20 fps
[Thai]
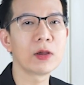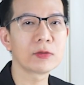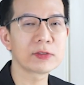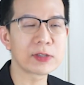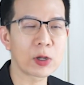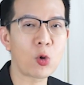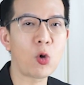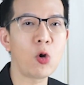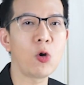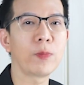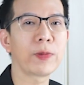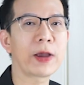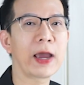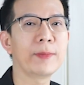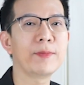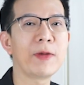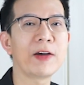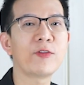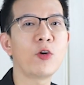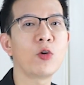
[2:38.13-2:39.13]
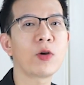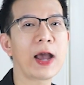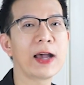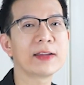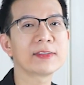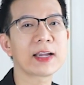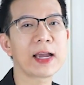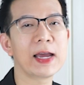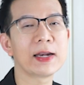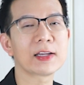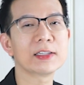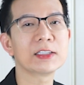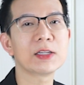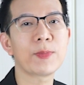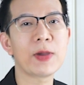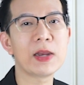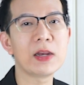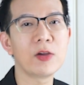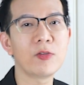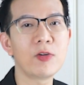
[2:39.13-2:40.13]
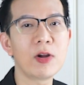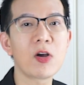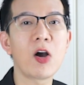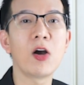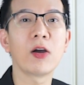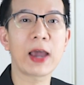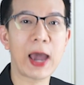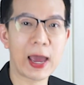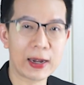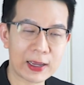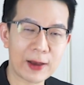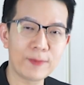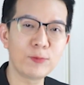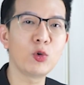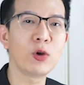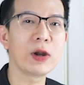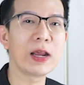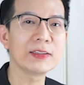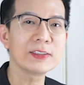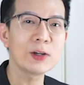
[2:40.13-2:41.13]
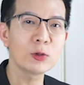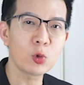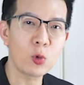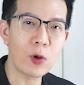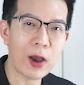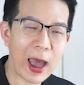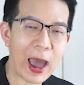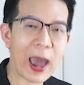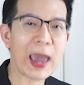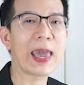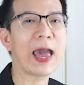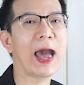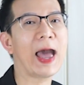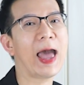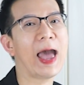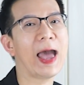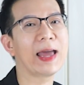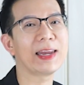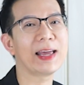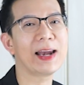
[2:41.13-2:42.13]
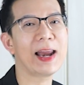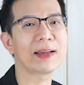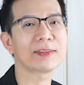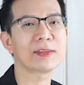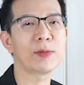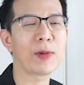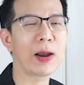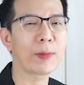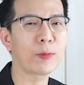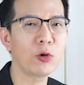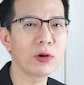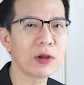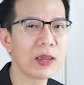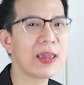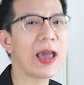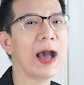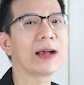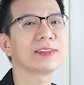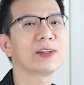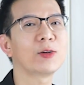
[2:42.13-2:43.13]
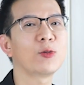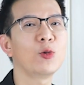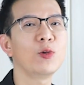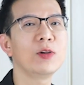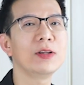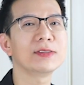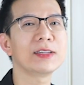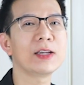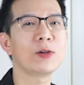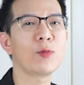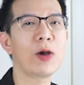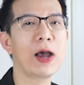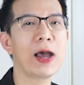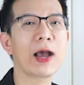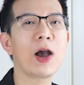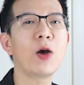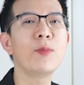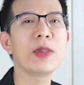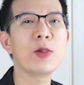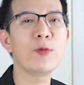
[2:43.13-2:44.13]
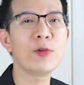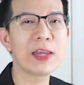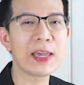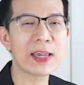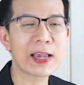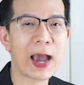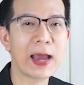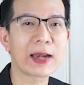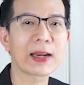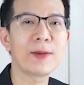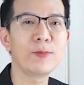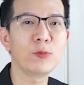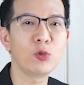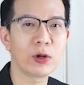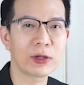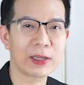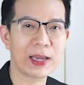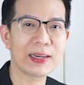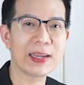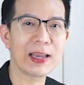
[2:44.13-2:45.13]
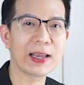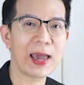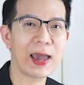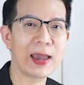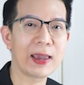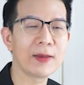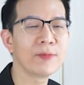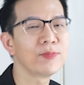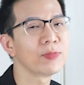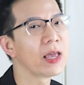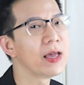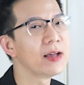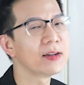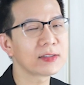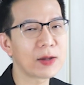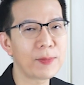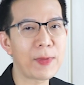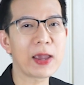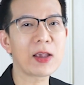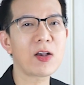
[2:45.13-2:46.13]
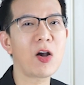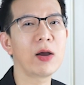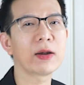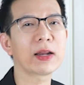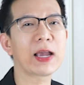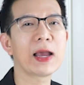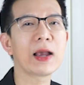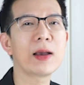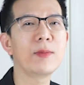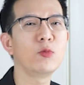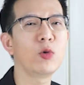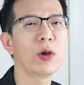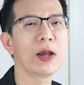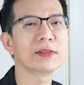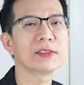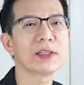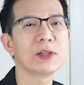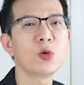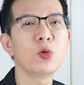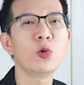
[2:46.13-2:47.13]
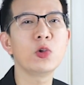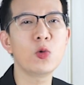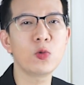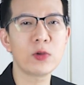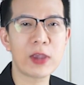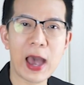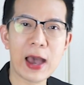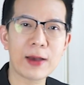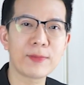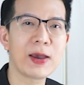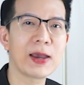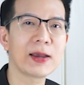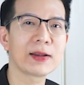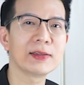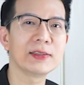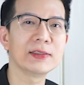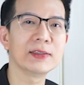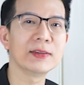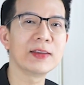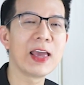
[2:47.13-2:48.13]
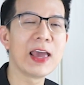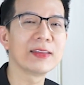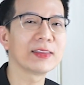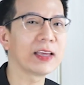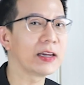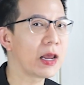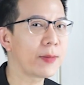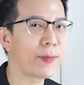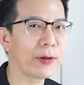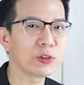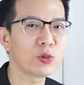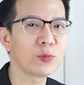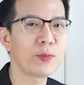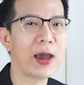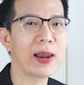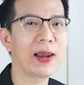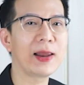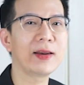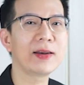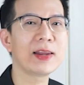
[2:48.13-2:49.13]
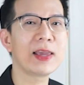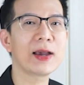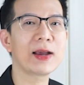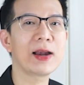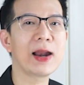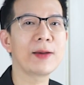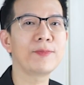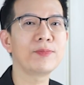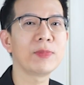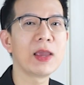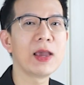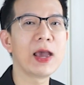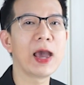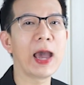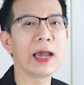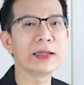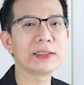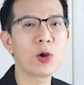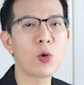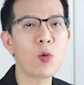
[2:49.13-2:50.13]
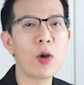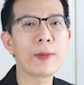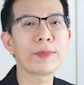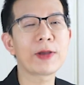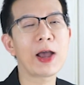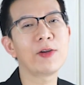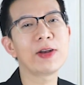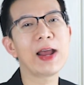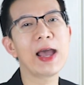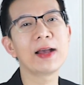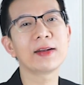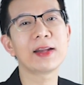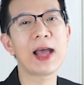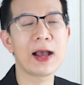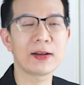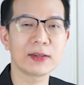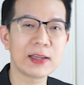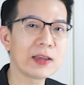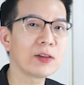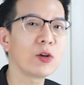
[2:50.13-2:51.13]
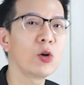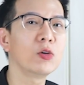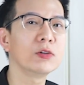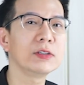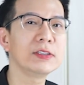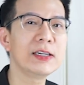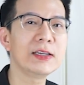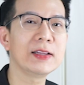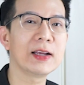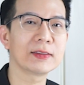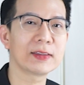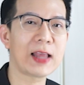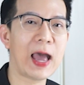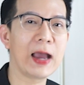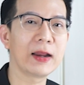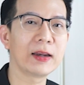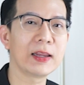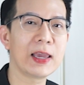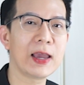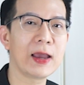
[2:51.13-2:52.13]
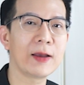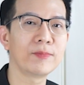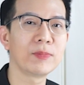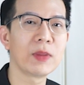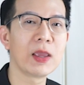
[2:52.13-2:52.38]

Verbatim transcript: สโคบกันมาโฟกัสกันก็จะเป็นในเรื่องของการคำนวณไอ้เจ้าตัว IRR เนี่ยแหละสำหรับคนที่อยากจะรู้จริง ๆว่าเขามีวิธีการคำนวณกันยังไงสมัยก่อนการคำนวณอาจจะดูยุ่งยากมากเลย แต่ในปัจจุบันแล้วเนี่ยครับไอ้เจ้าความก้าวหน้าทางเทคโนโลยีต่างๆ เนี่ย